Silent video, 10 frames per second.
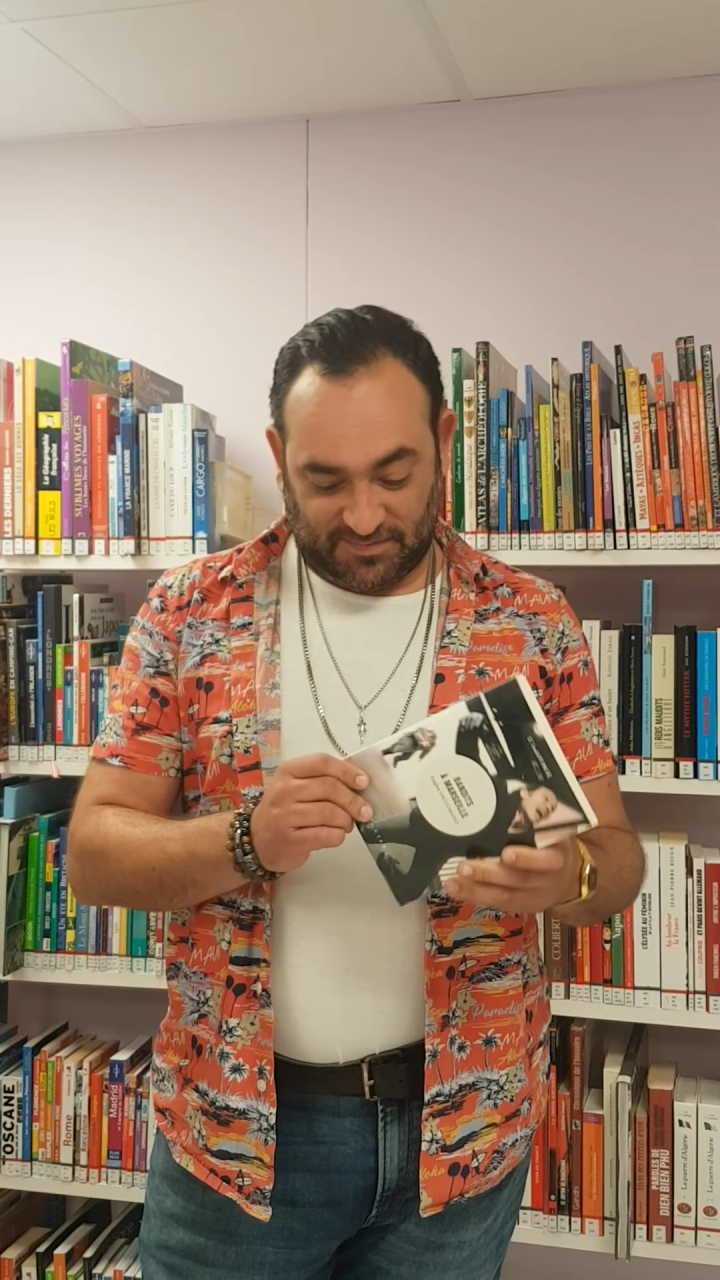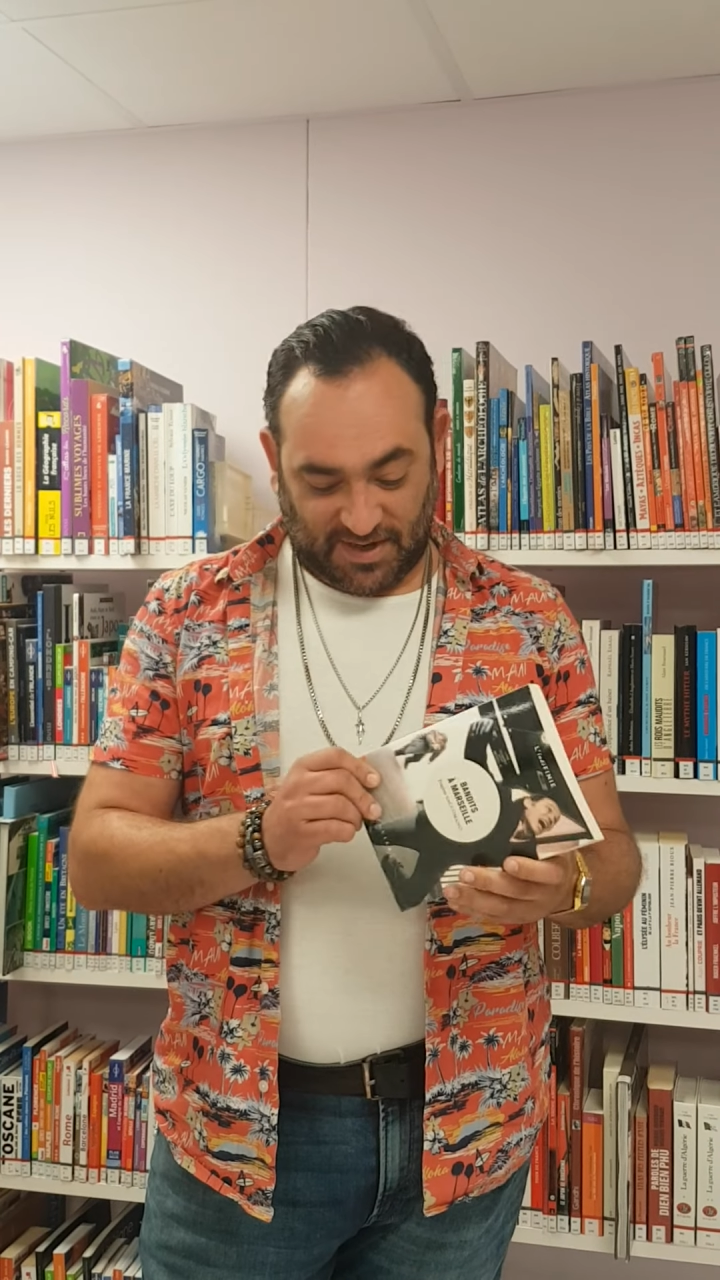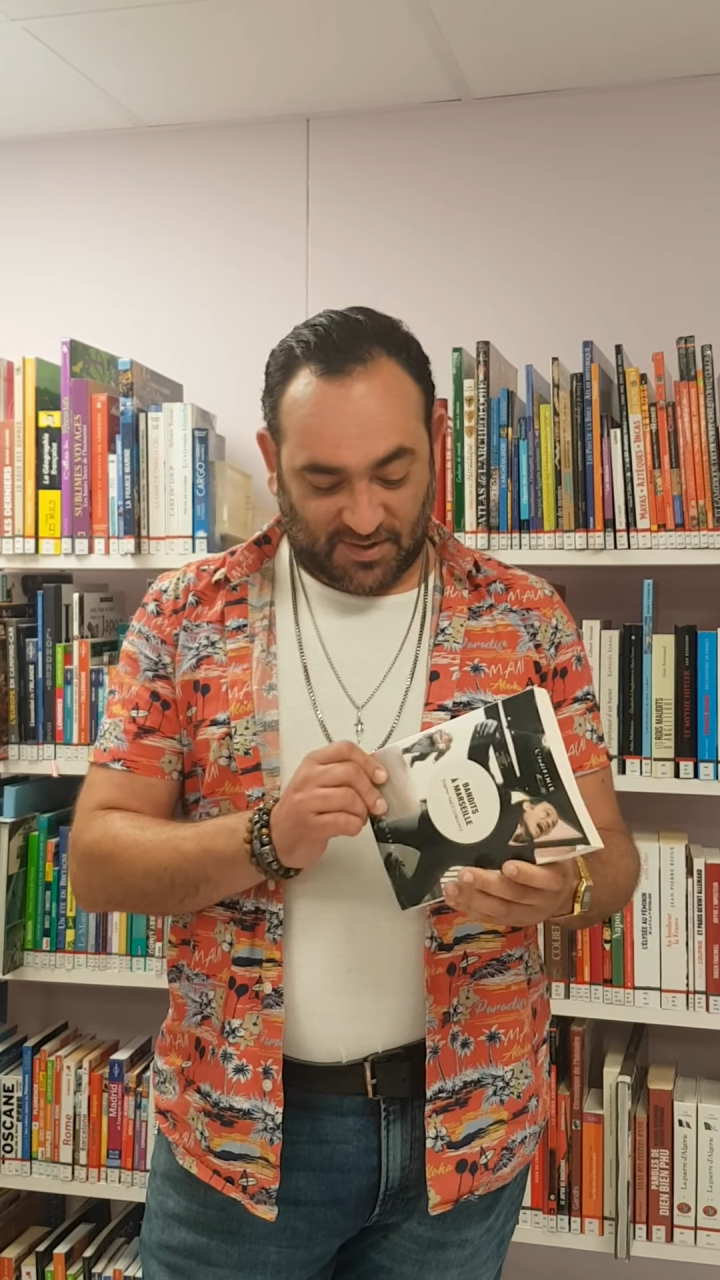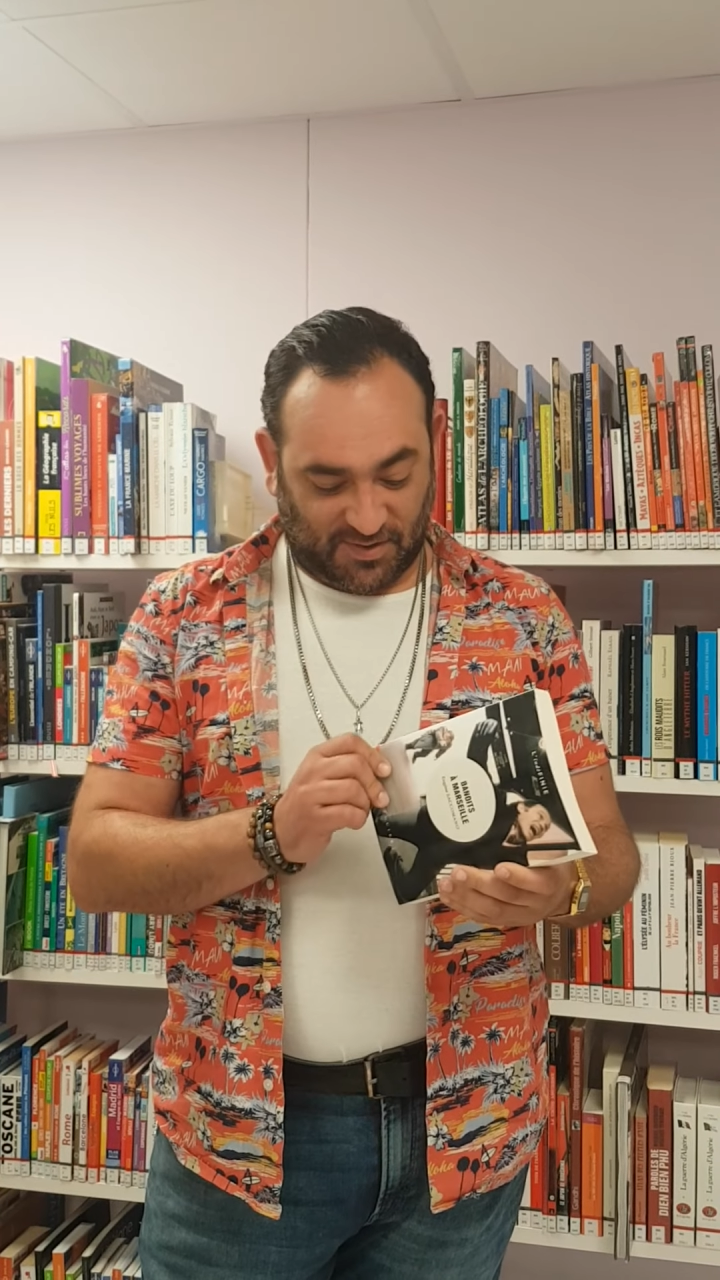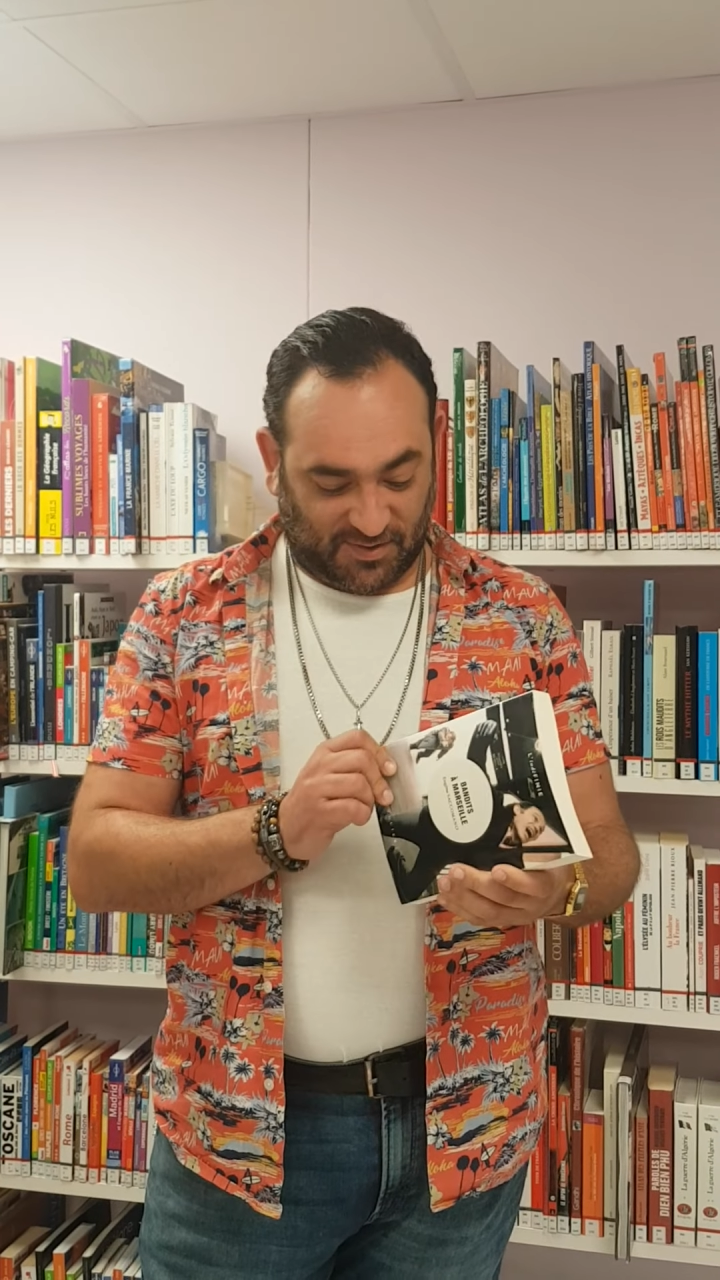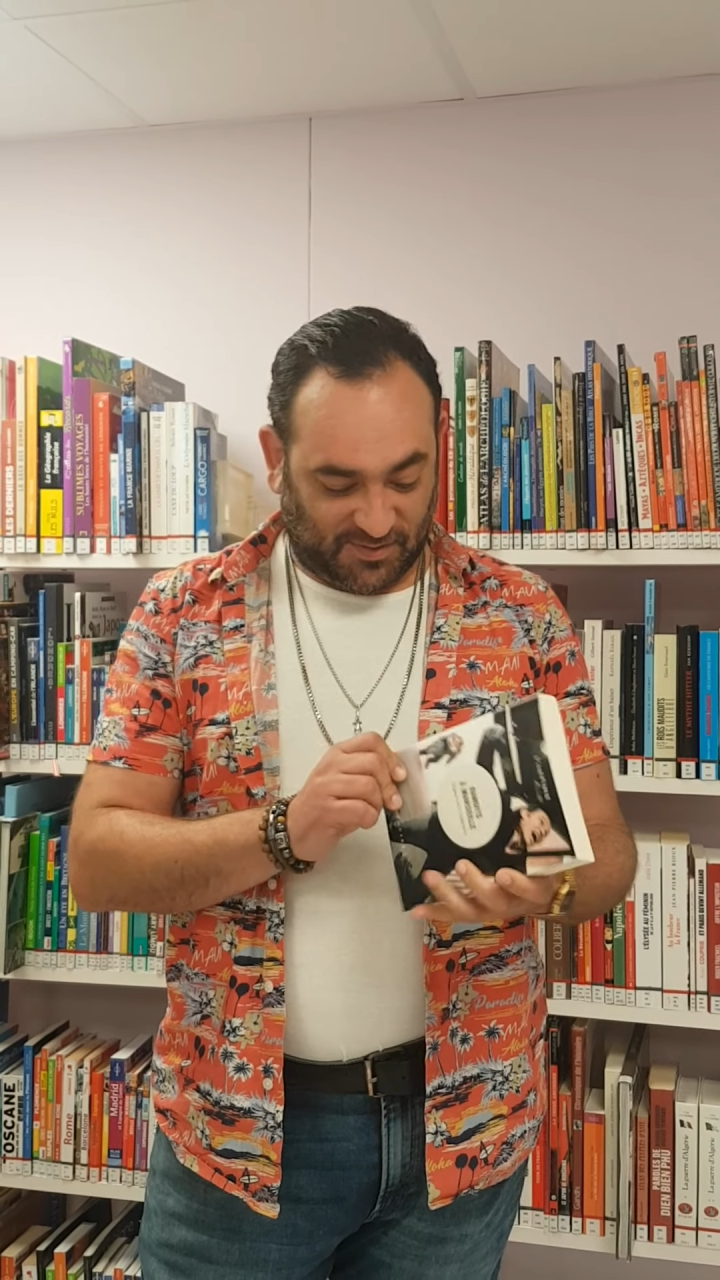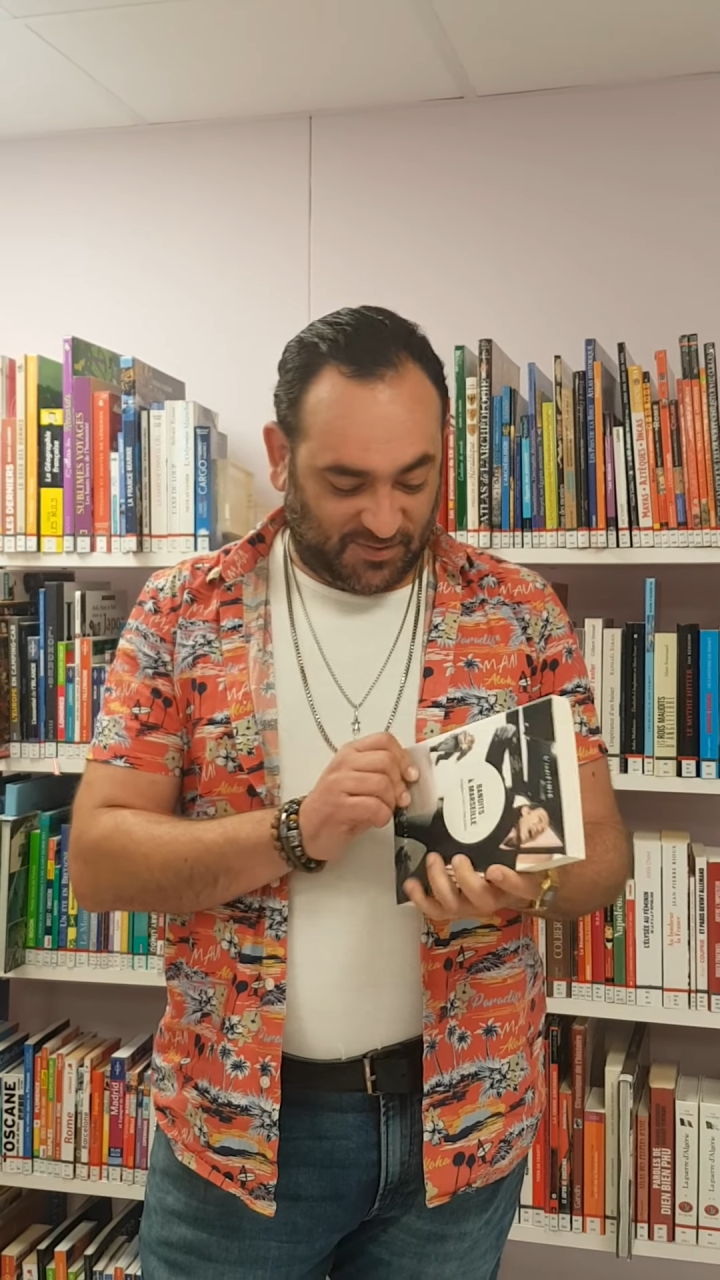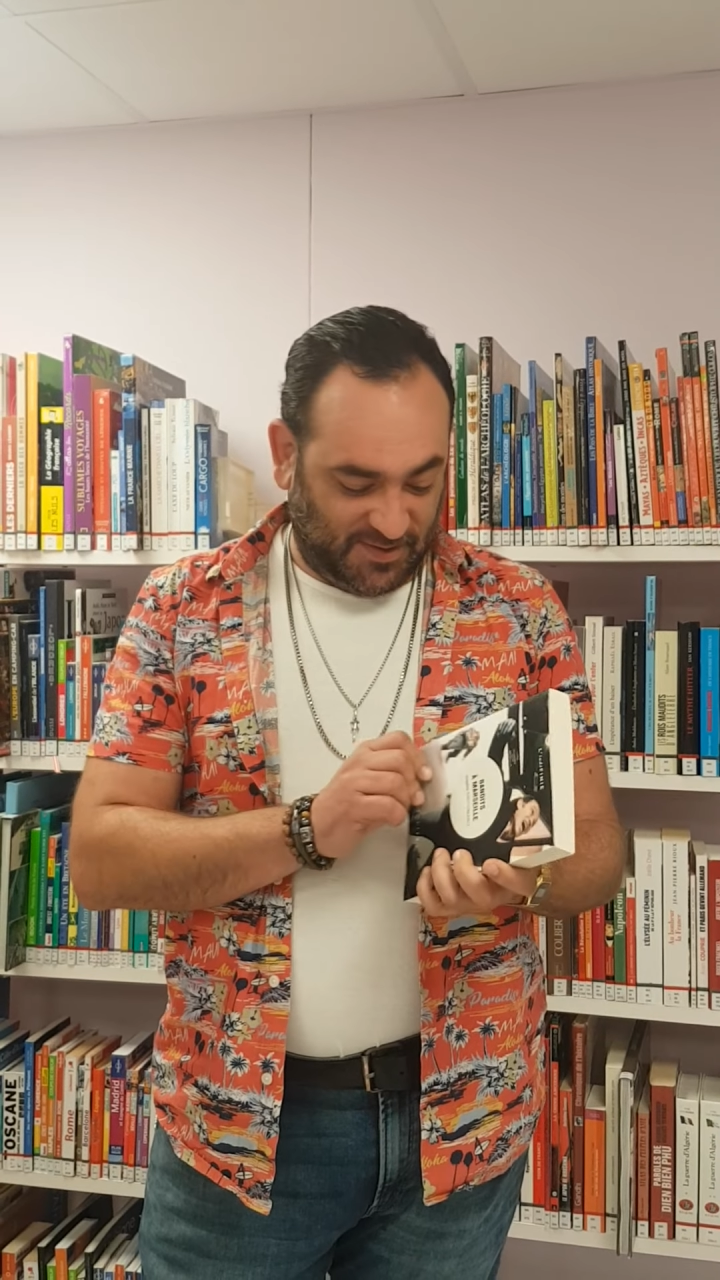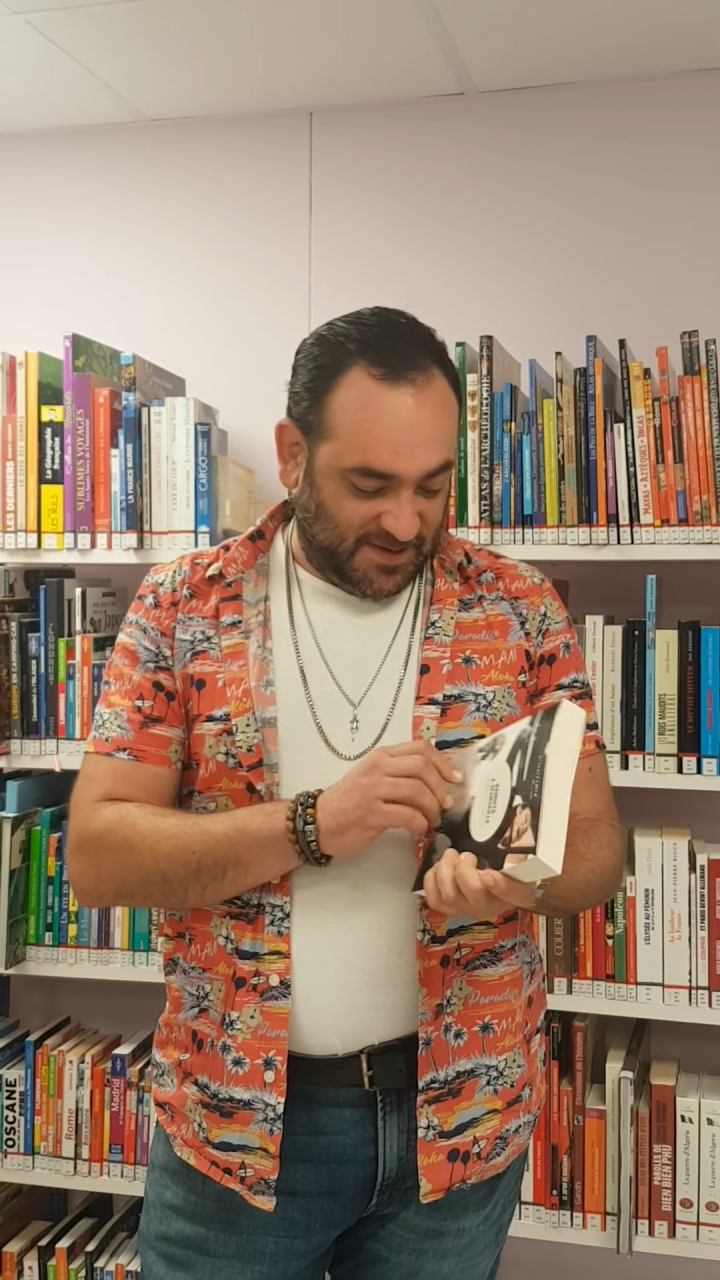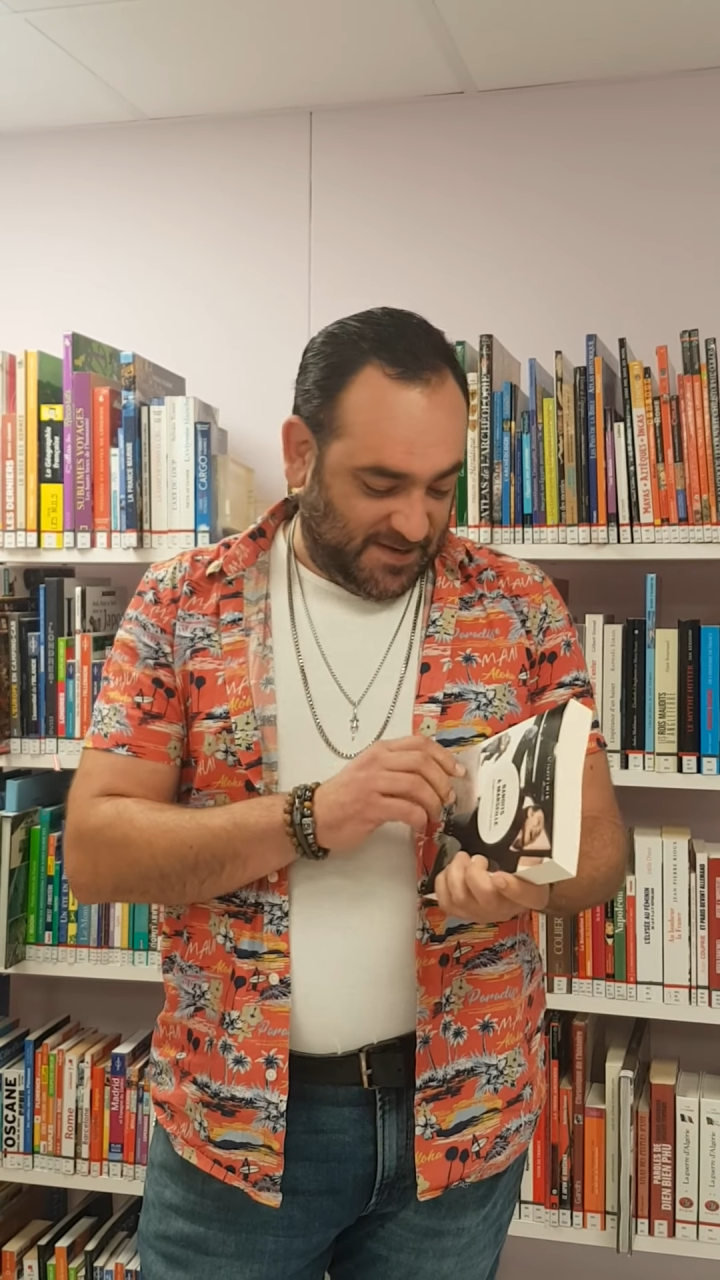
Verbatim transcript: Alors, euh,